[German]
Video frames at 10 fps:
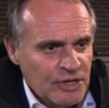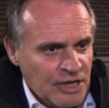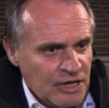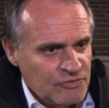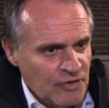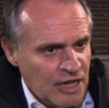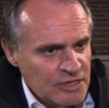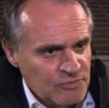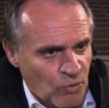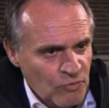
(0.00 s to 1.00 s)
dass
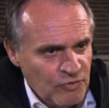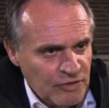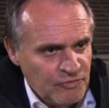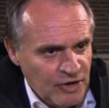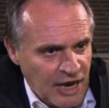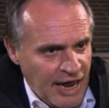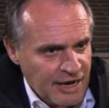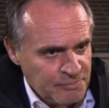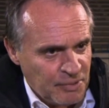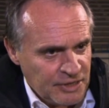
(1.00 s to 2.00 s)
Franz Wohlfahrt
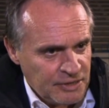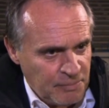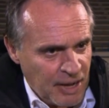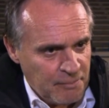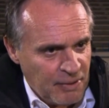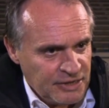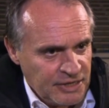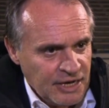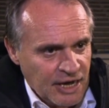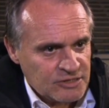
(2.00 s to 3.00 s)
vielleicht bei, bei, bei
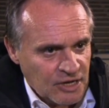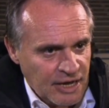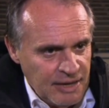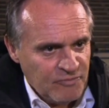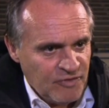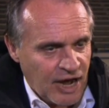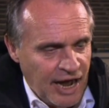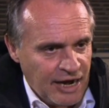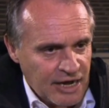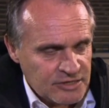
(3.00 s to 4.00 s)
dir, also im
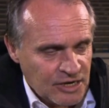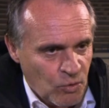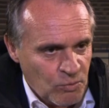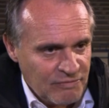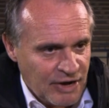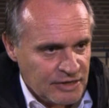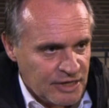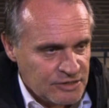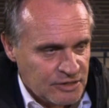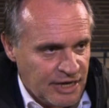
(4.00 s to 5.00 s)
Verein, also in Oberwart,
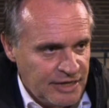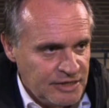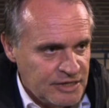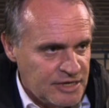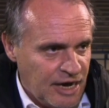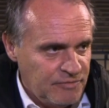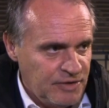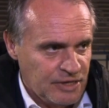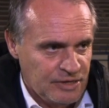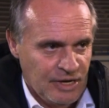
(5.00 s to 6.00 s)
also tätig sein
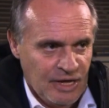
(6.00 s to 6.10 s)
wird.